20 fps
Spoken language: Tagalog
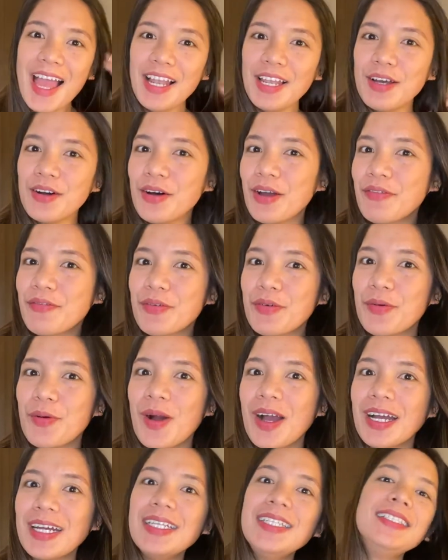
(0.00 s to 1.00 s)
Hello
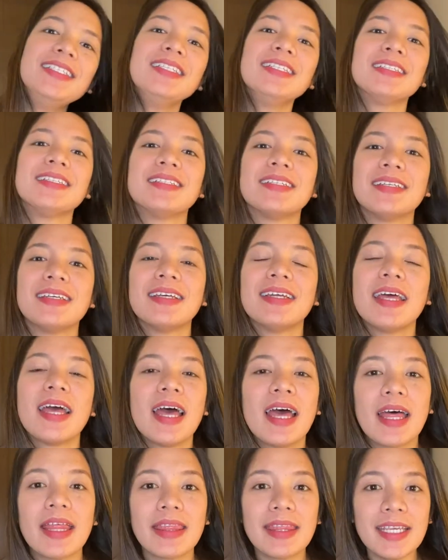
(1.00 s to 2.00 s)
everyone!
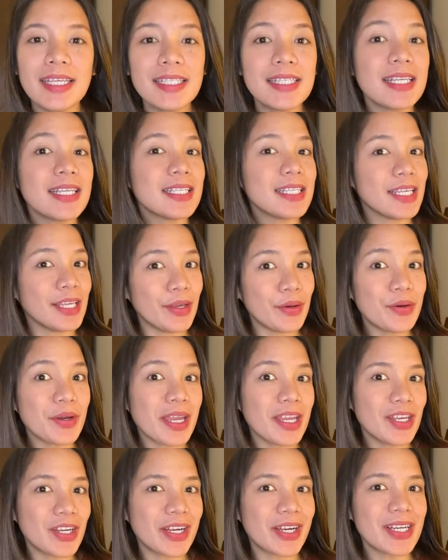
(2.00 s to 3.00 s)
This is
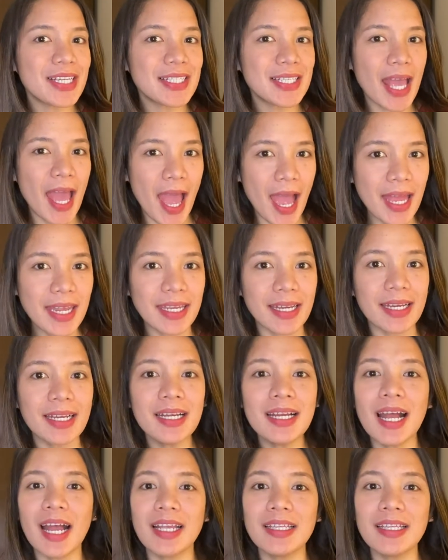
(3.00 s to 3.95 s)
Yuki Nurse Anna.